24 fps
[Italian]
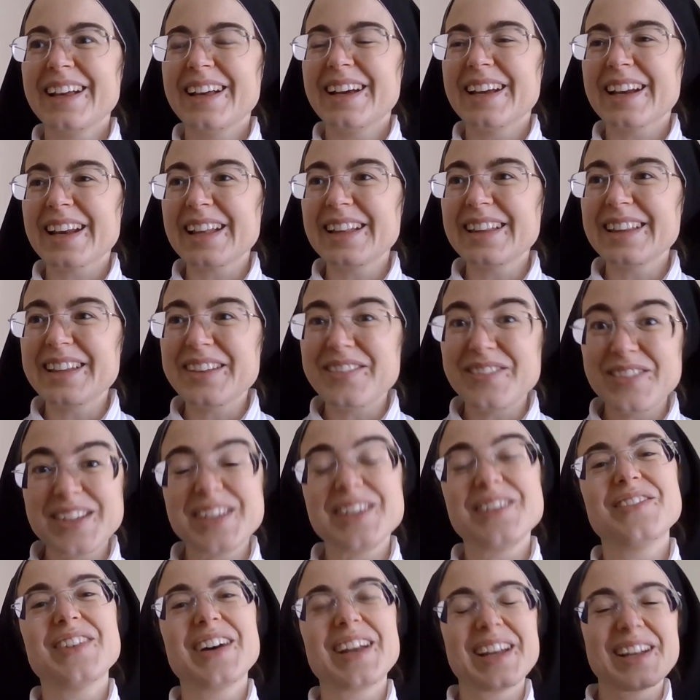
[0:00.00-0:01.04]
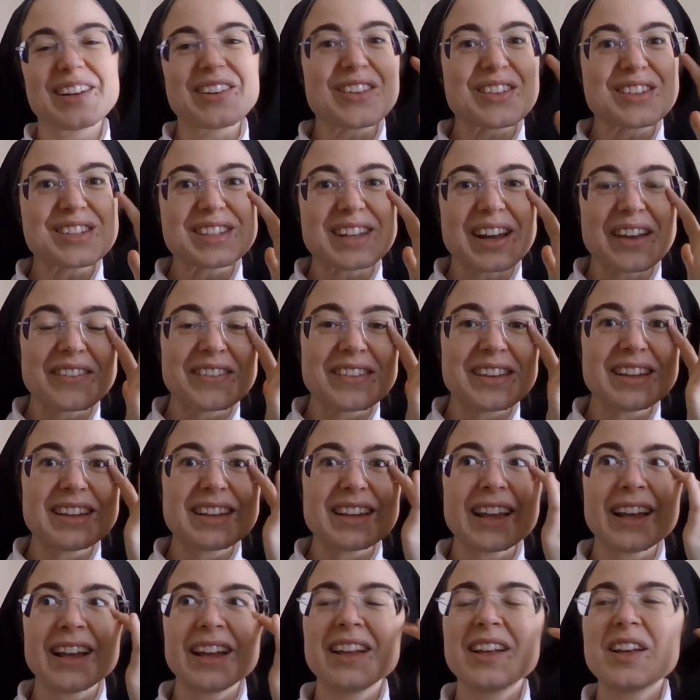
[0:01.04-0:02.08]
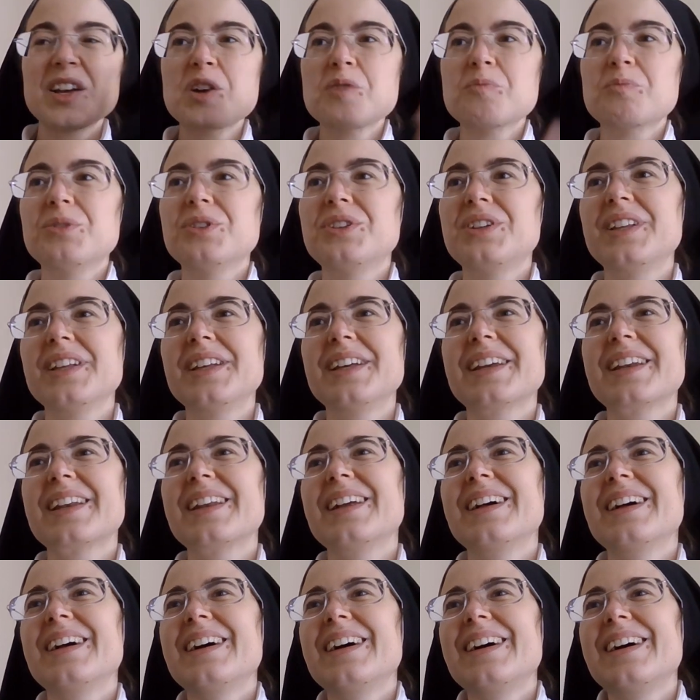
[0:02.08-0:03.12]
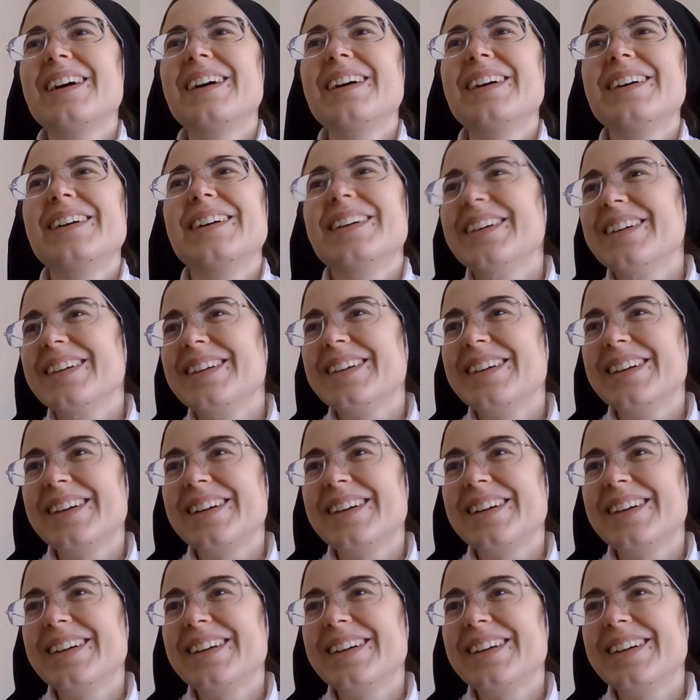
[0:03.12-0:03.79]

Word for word: rende viva la nostra vita, poter eh,